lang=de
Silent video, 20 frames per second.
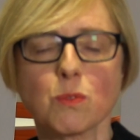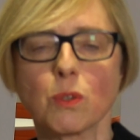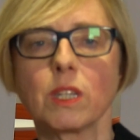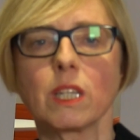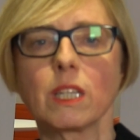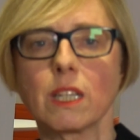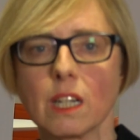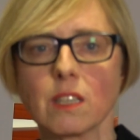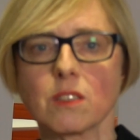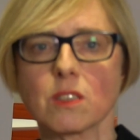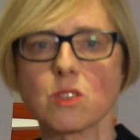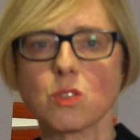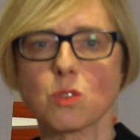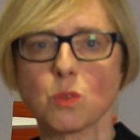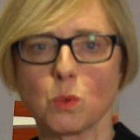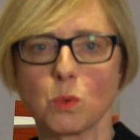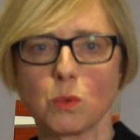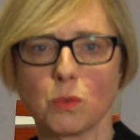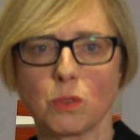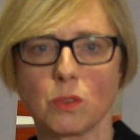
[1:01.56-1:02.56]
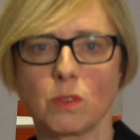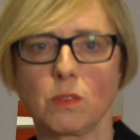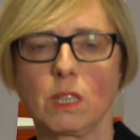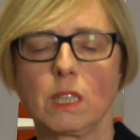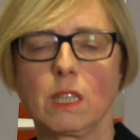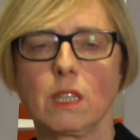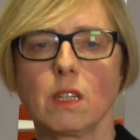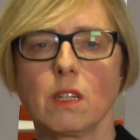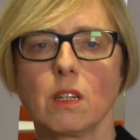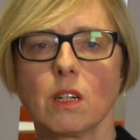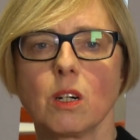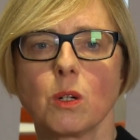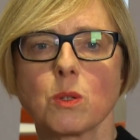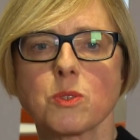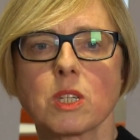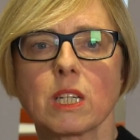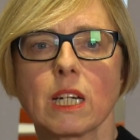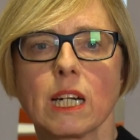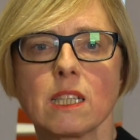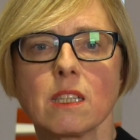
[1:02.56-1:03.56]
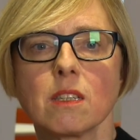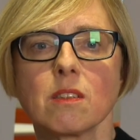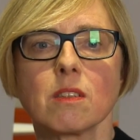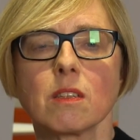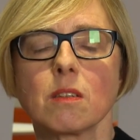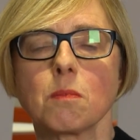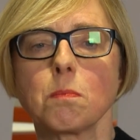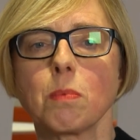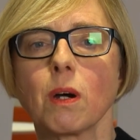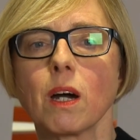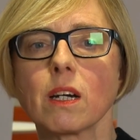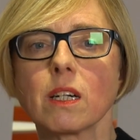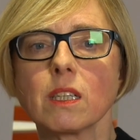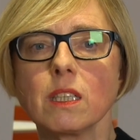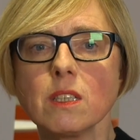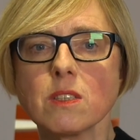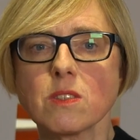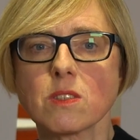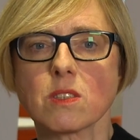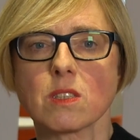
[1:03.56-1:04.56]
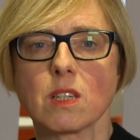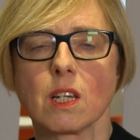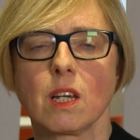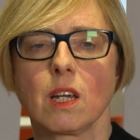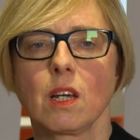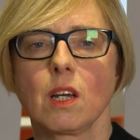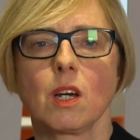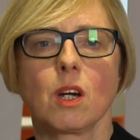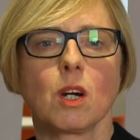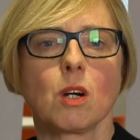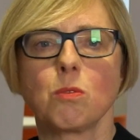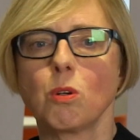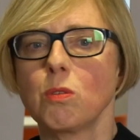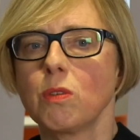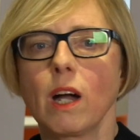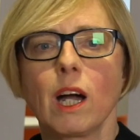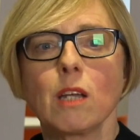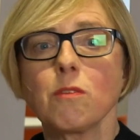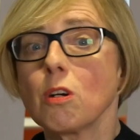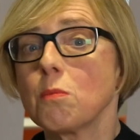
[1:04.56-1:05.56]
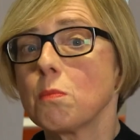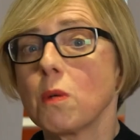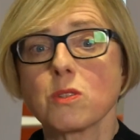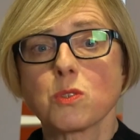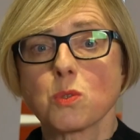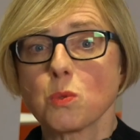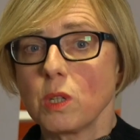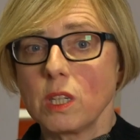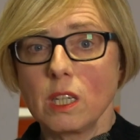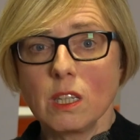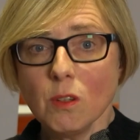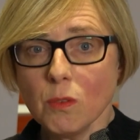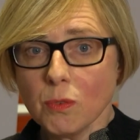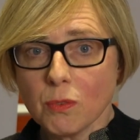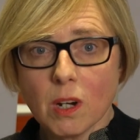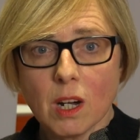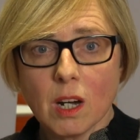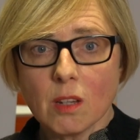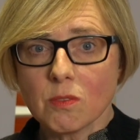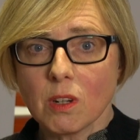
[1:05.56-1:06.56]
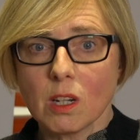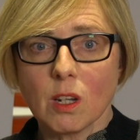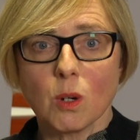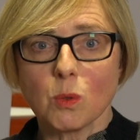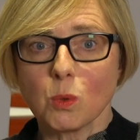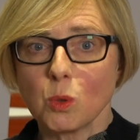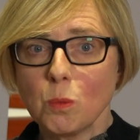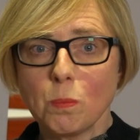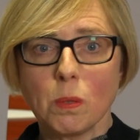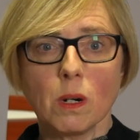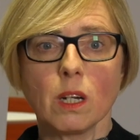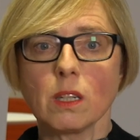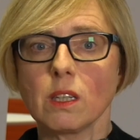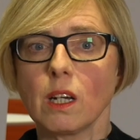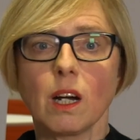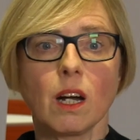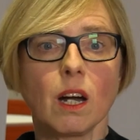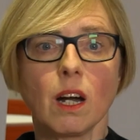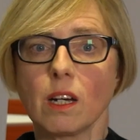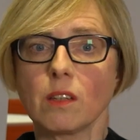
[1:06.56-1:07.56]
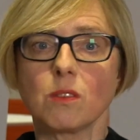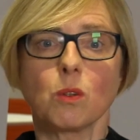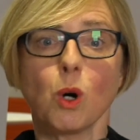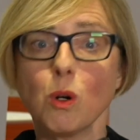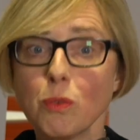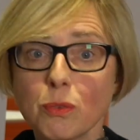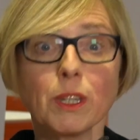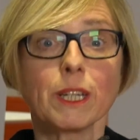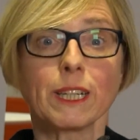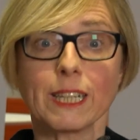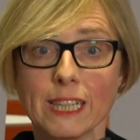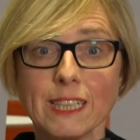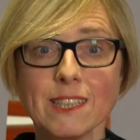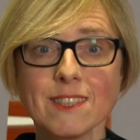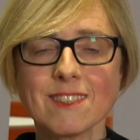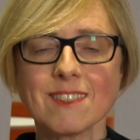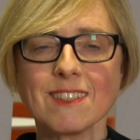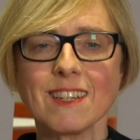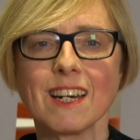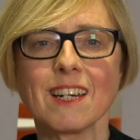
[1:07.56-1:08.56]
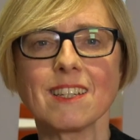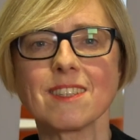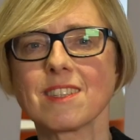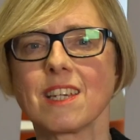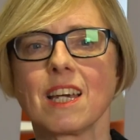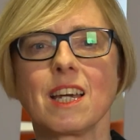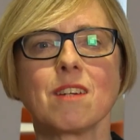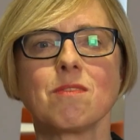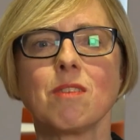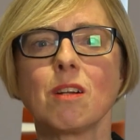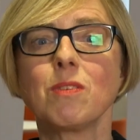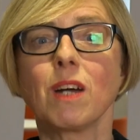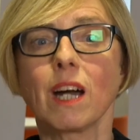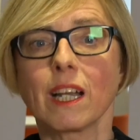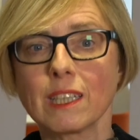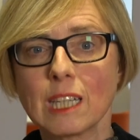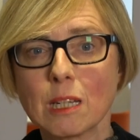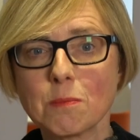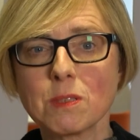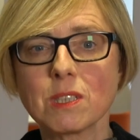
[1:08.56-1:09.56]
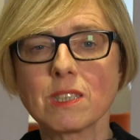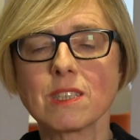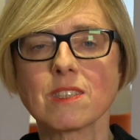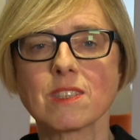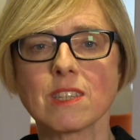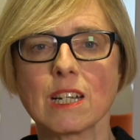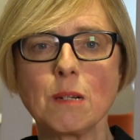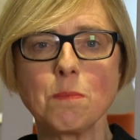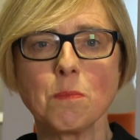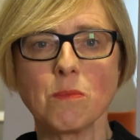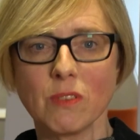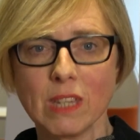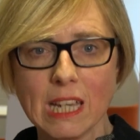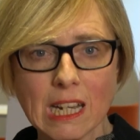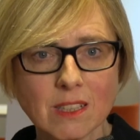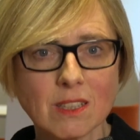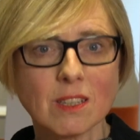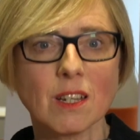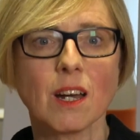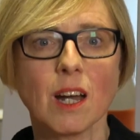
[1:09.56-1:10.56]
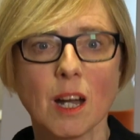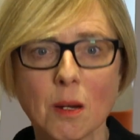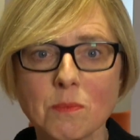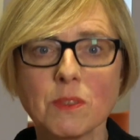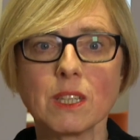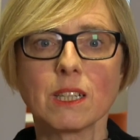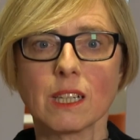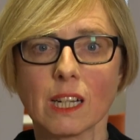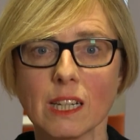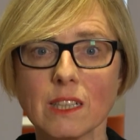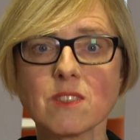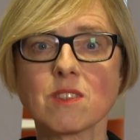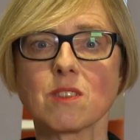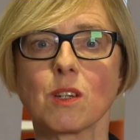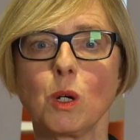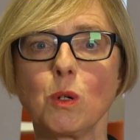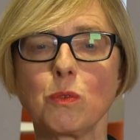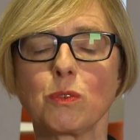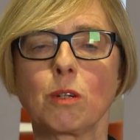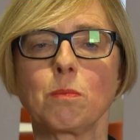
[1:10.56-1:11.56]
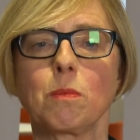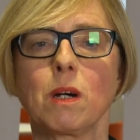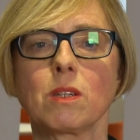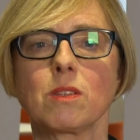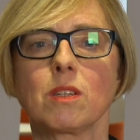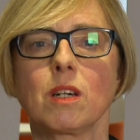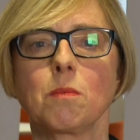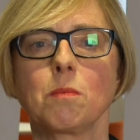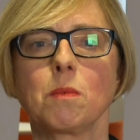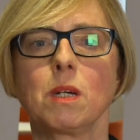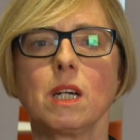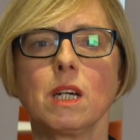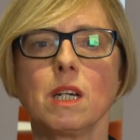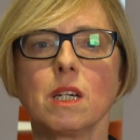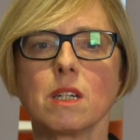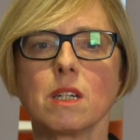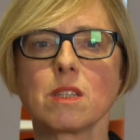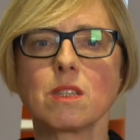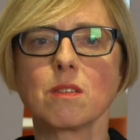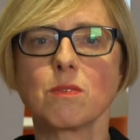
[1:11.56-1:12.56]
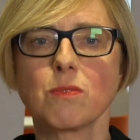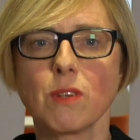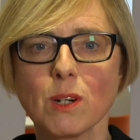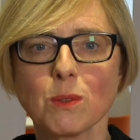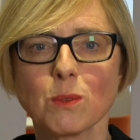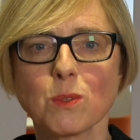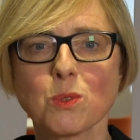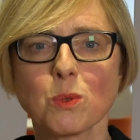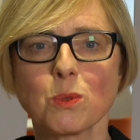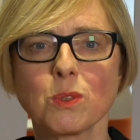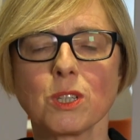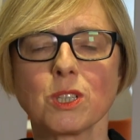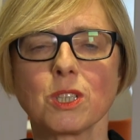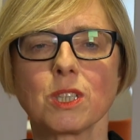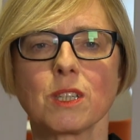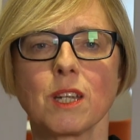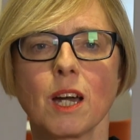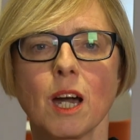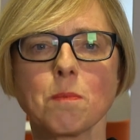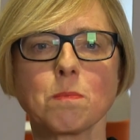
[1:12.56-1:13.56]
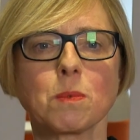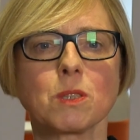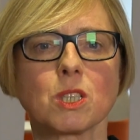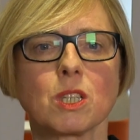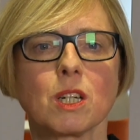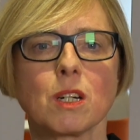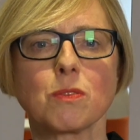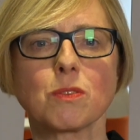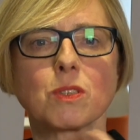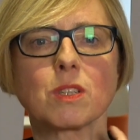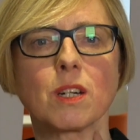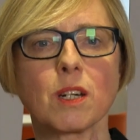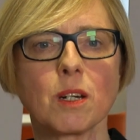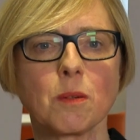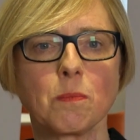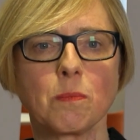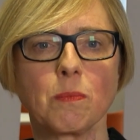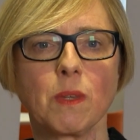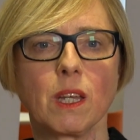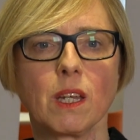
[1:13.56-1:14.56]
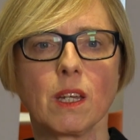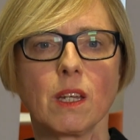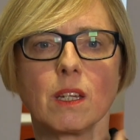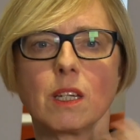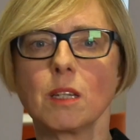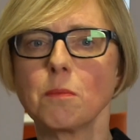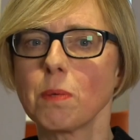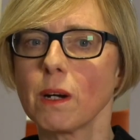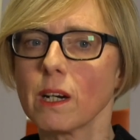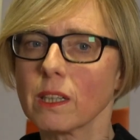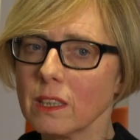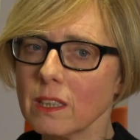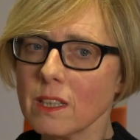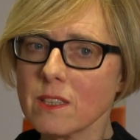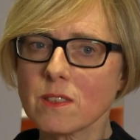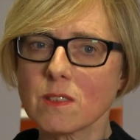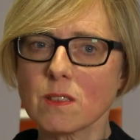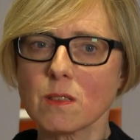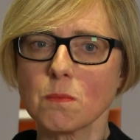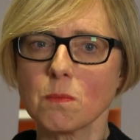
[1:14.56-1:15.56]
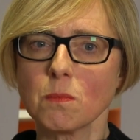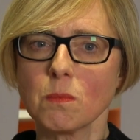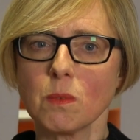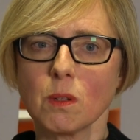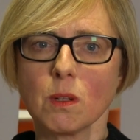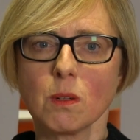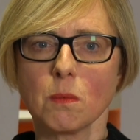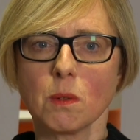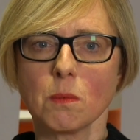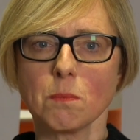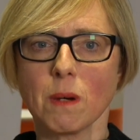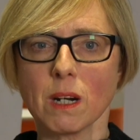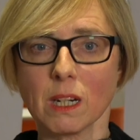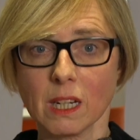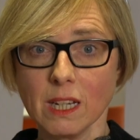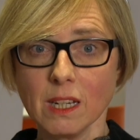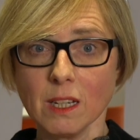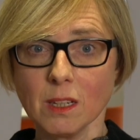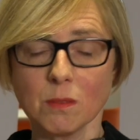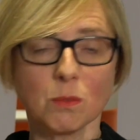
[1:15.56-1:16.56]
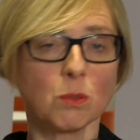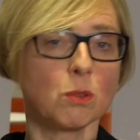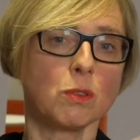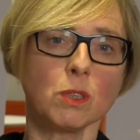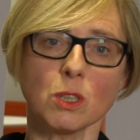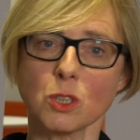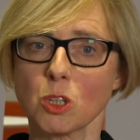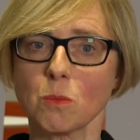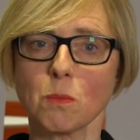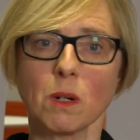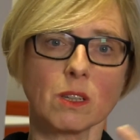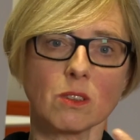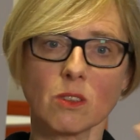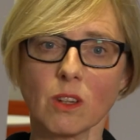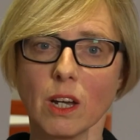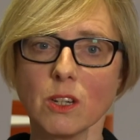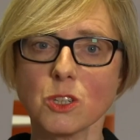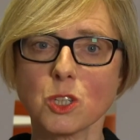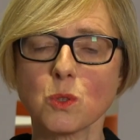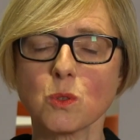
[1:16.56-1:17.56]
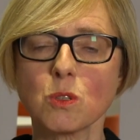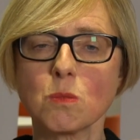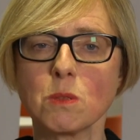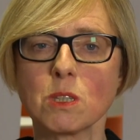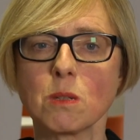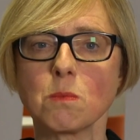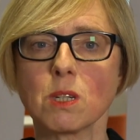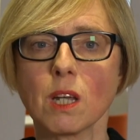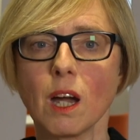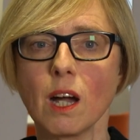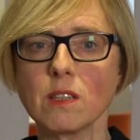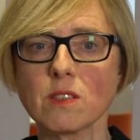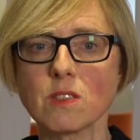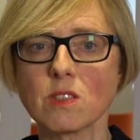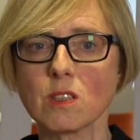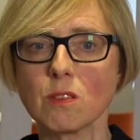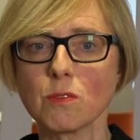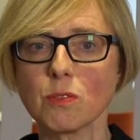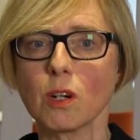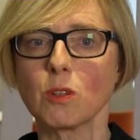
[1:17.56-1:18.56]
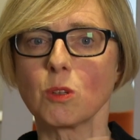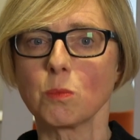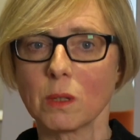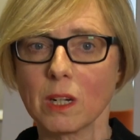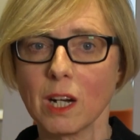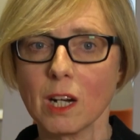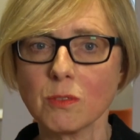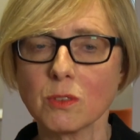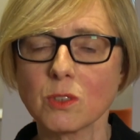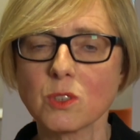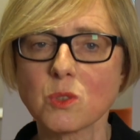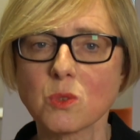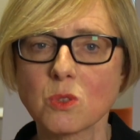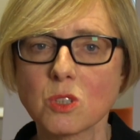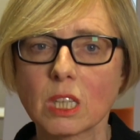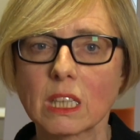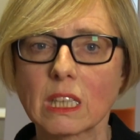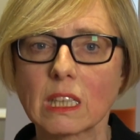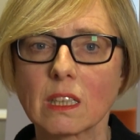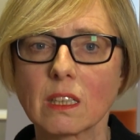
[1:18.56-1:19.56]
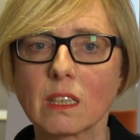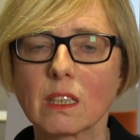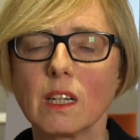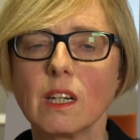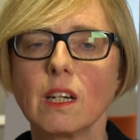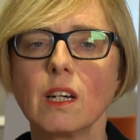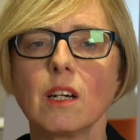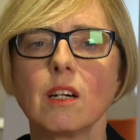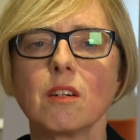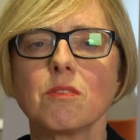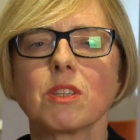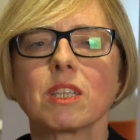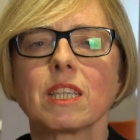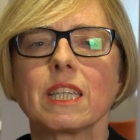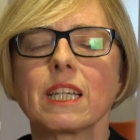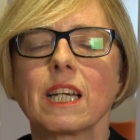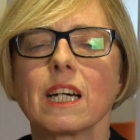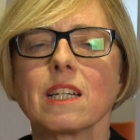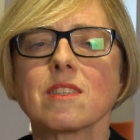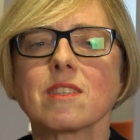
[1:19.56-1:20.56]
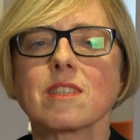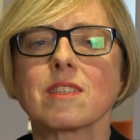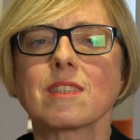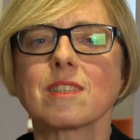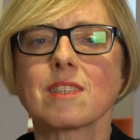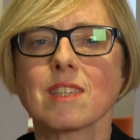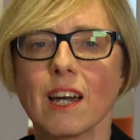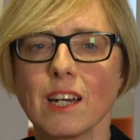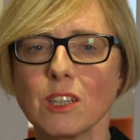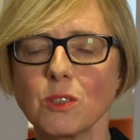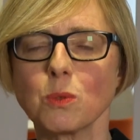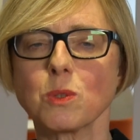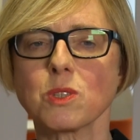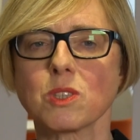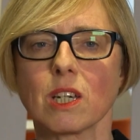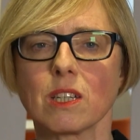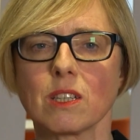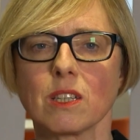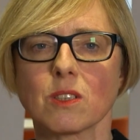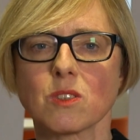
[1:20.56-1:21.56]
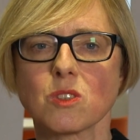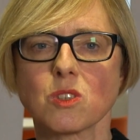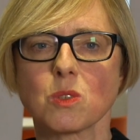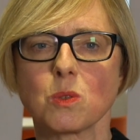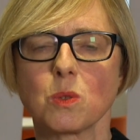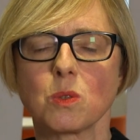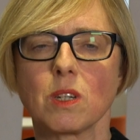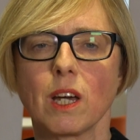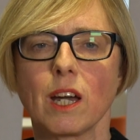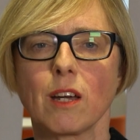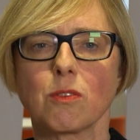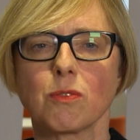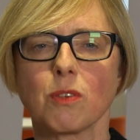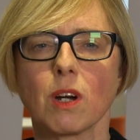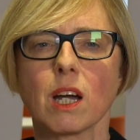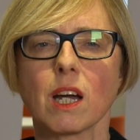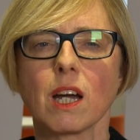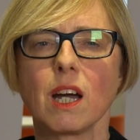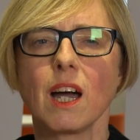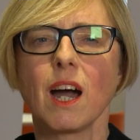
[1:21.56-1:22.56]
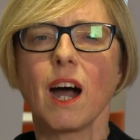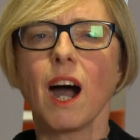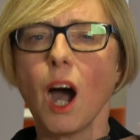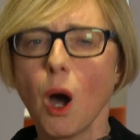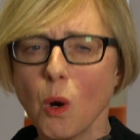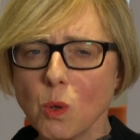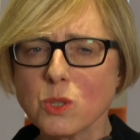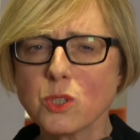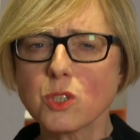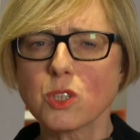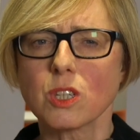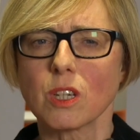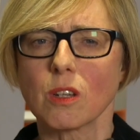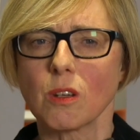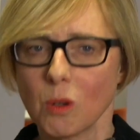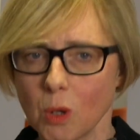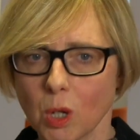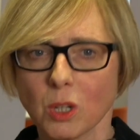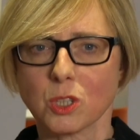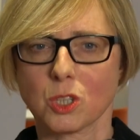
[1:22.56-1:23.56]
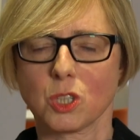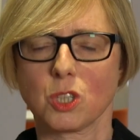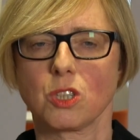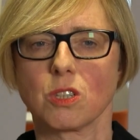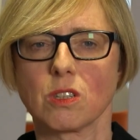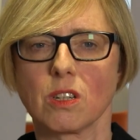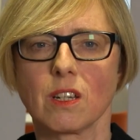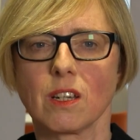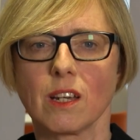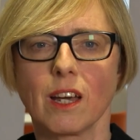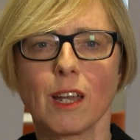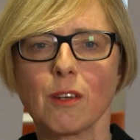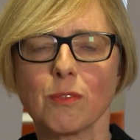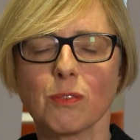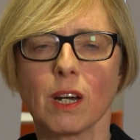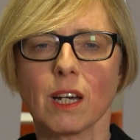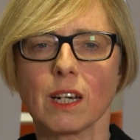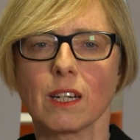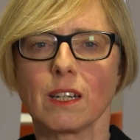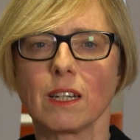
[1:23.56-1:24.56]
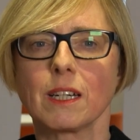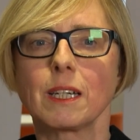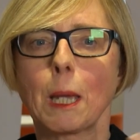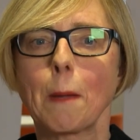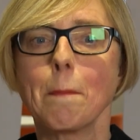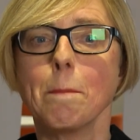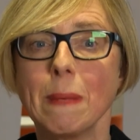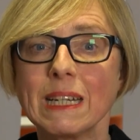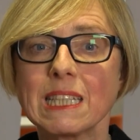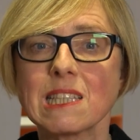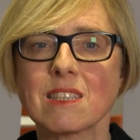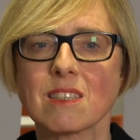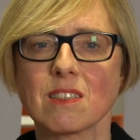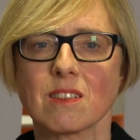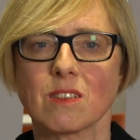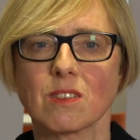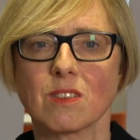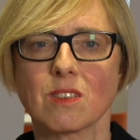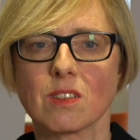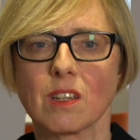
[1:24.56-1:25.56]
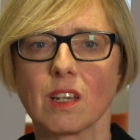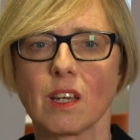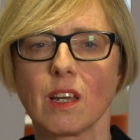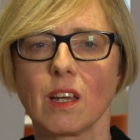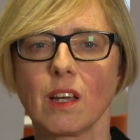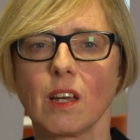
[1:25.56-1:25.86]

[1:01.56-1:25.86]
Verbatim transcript: das für eine Katastrophe? Ausgerechnet in Paris, wo wir einfach mal so hinfahren, weil Europa ja offene Grenzen hat, weil wir angeblich dieselben Werte haben, die Grenzen aufgemacht haben, die Währungsunterschiede abgeschafft haben. In Paris, im Marais, wo wir schon mal in drei Stunden mit dem Thalys hinfahren, um Kaffee zu trinken, wird eine ganze Zeitungsredaktion einfach ausgelöscht, einfach gemetzelt